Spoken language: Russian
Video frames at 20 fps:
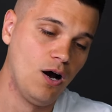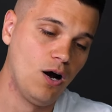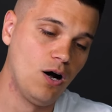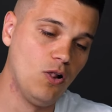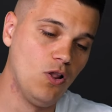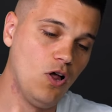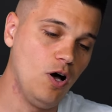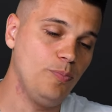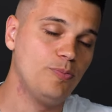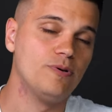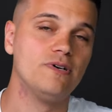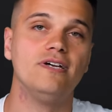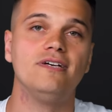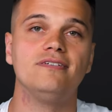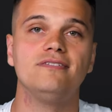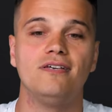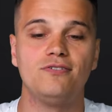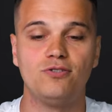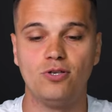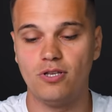Хлоп,
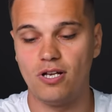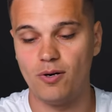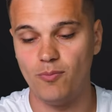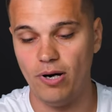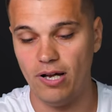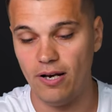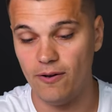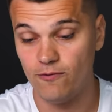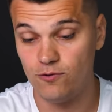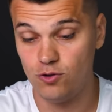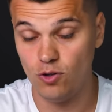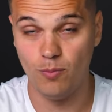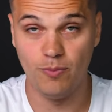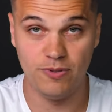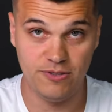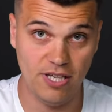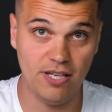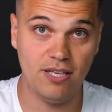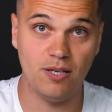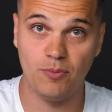и здесь все нормально. Все,
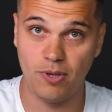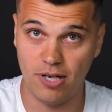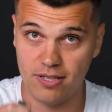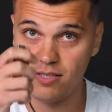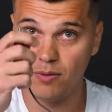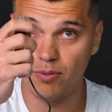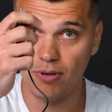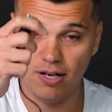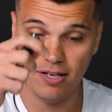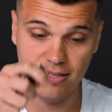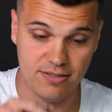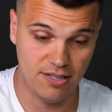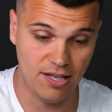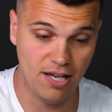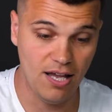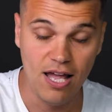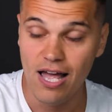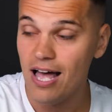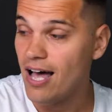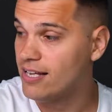мы с этим мы разобрались,
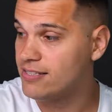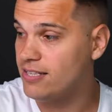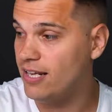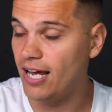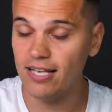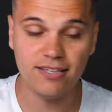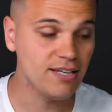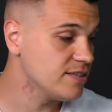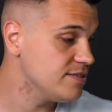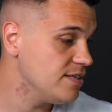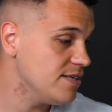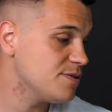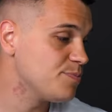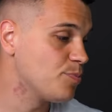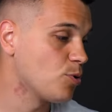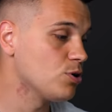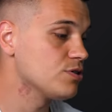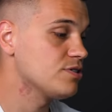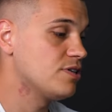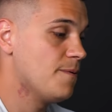да? Зарядка здесь
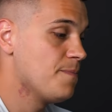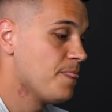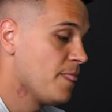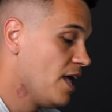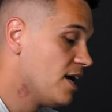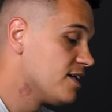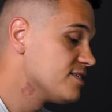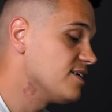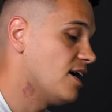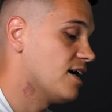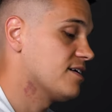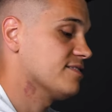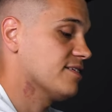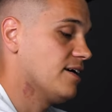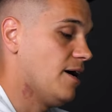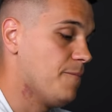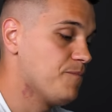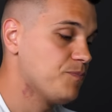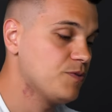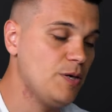просто
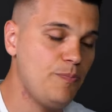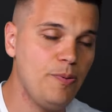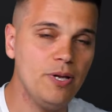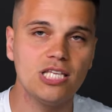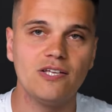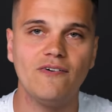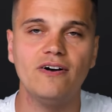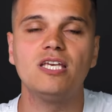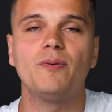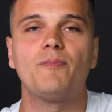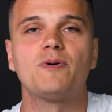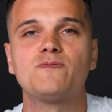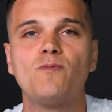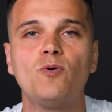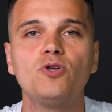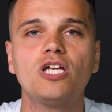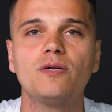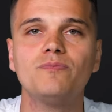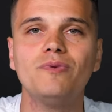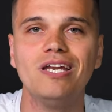царская. Теперь давайте
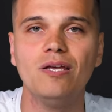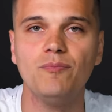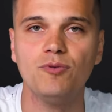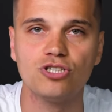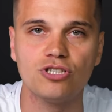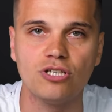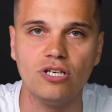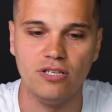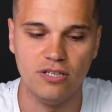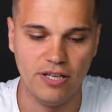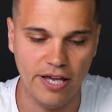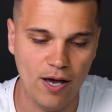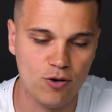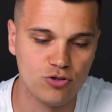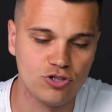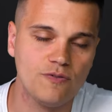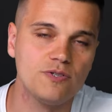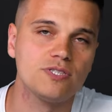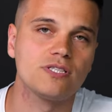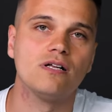посмотрим на ремешки. Да, я
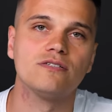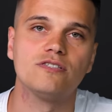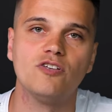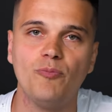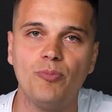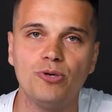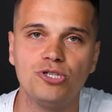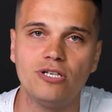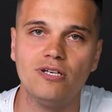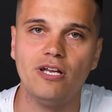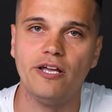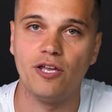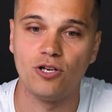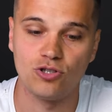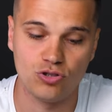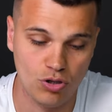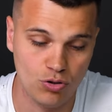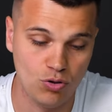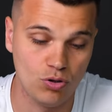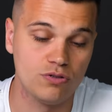уже высказал свои впечатления,
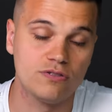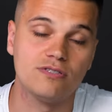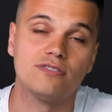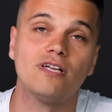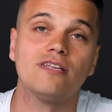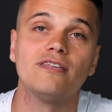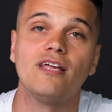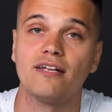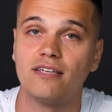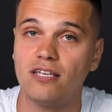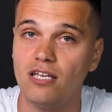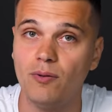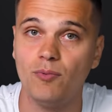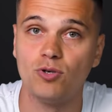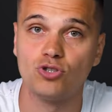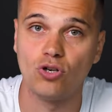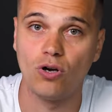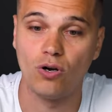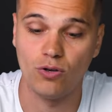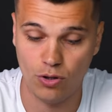что тот стандартный
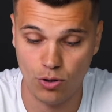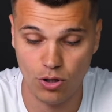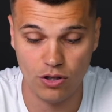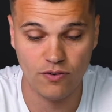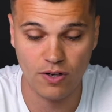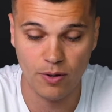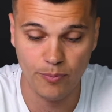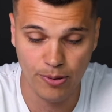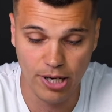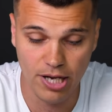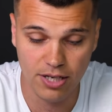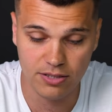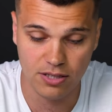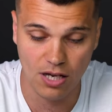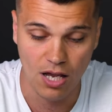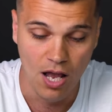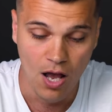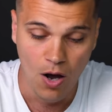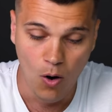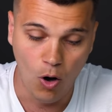ремешок, который идет в
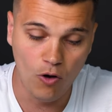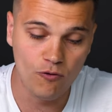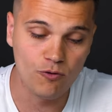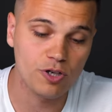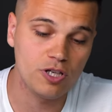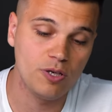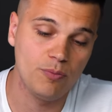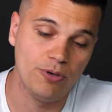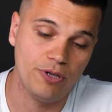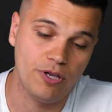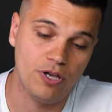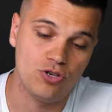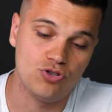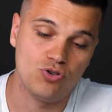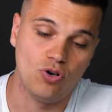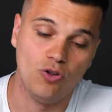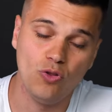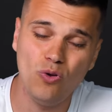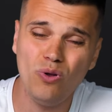комплекте, он вроде бы ничего.